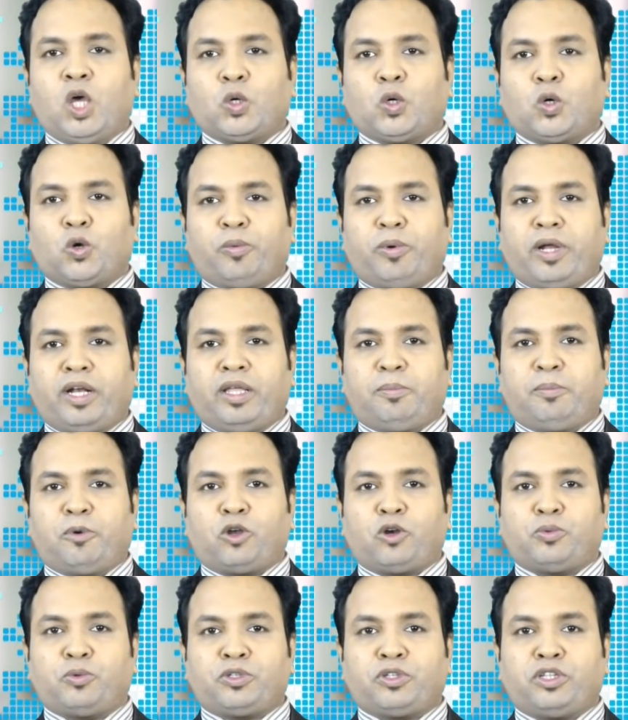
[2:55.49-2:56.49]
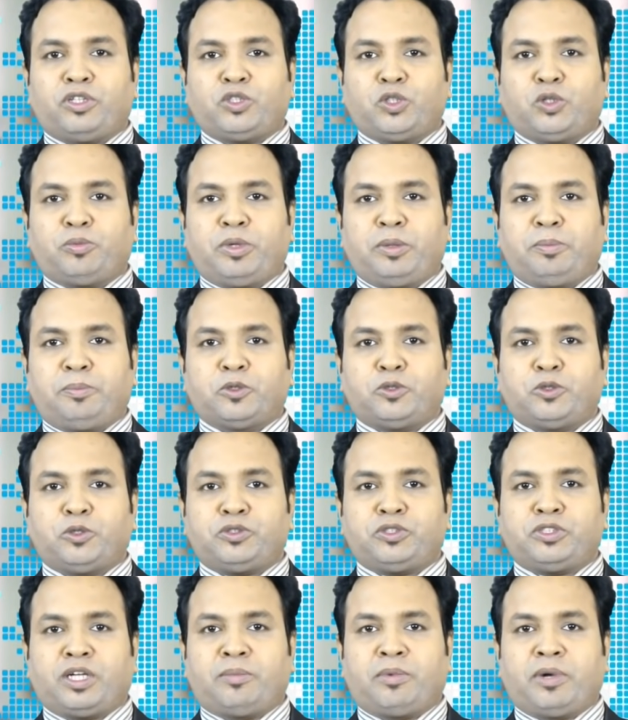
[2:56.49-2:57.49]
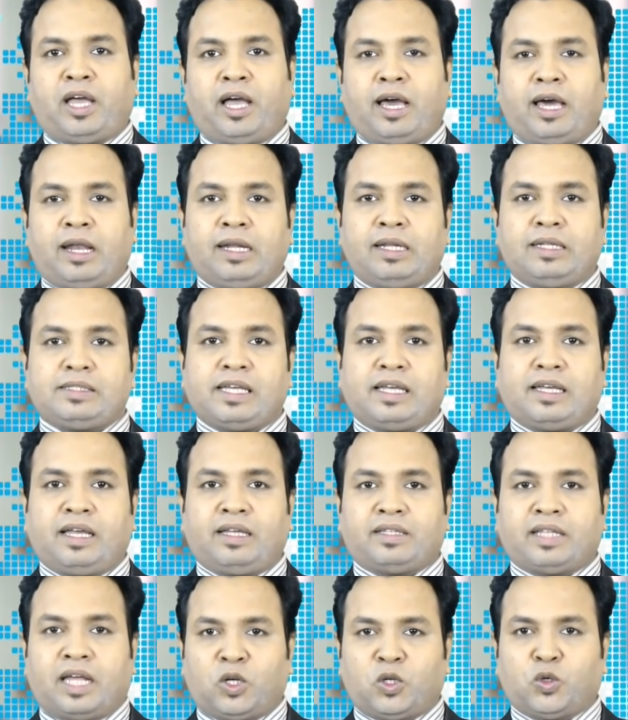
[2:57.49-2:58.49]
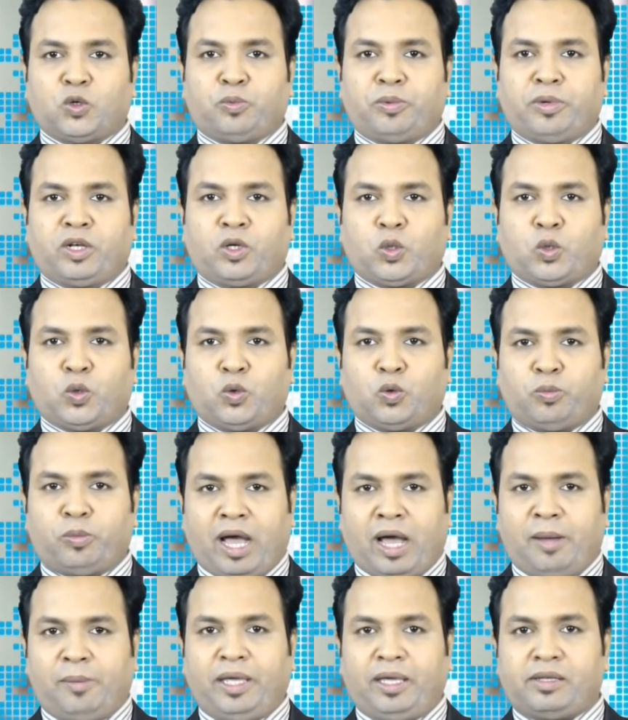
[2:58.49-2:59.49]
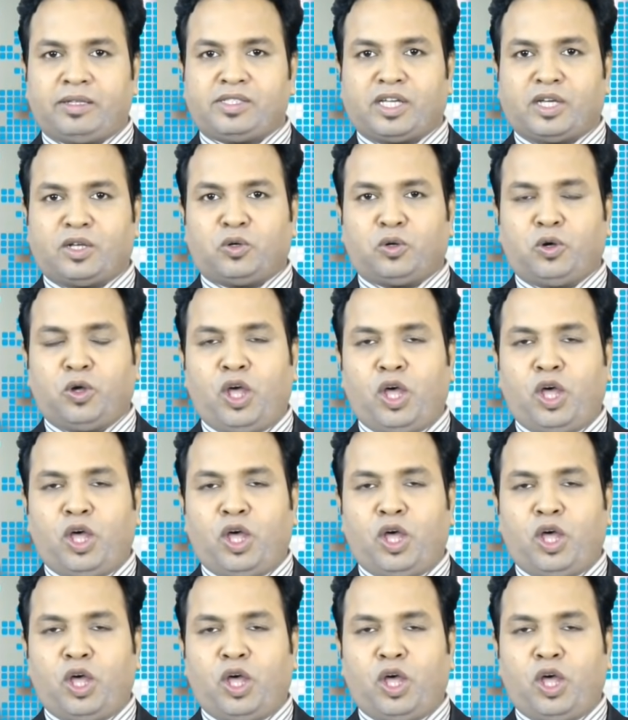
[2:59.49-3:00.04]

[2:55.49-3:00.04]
কোরবানি পরবর্তী সময়ে পশুর চামড়া হালাল জায়গায় দান করবেন কোনোভাবেই যেন